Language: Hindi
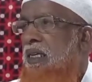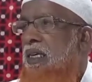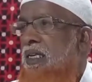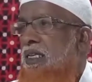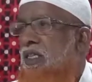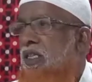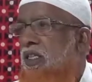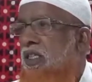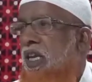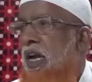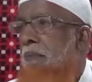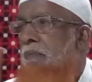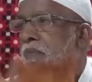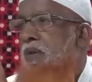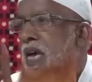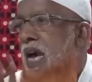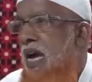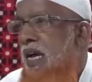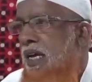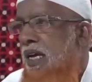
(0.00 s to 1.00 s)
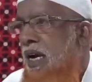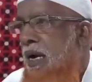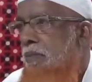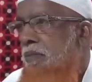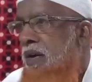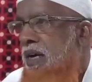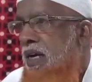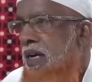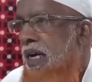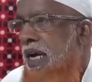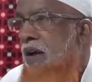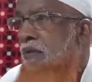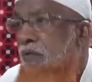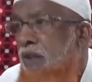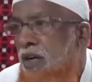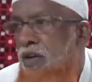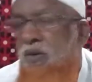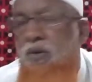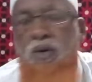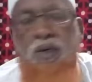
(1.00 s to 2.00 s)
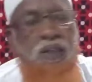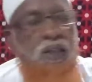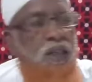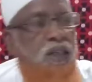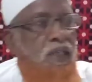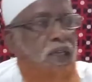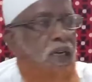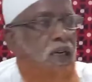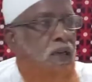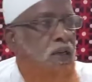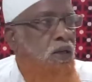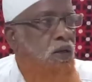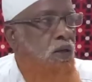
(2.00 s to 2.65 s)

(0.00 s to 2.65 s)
दीन जिसे अम्बिया कराम लेकर आए वही के ज़रिए